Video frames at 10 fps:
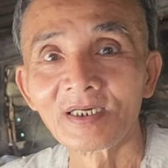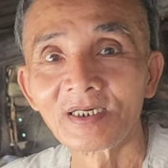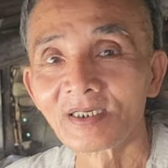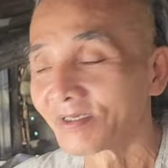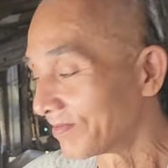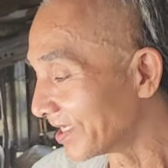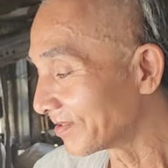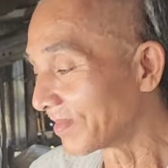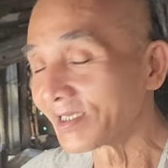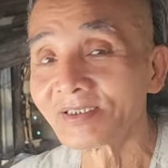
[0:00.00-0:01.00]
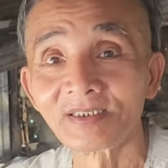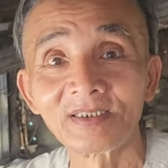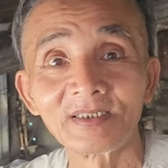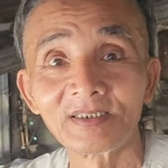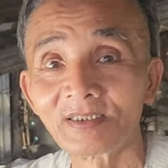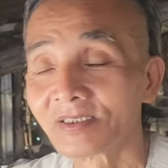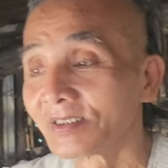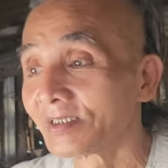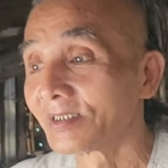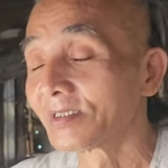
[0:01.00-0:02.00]
của chú đâu không biết mình
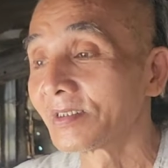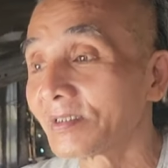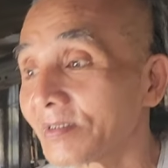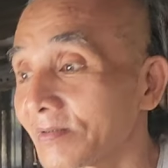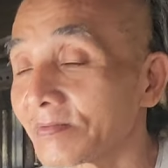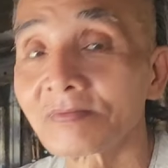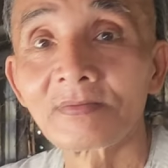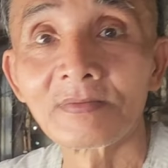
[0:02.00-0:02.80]
chú cái chú. này là cái phá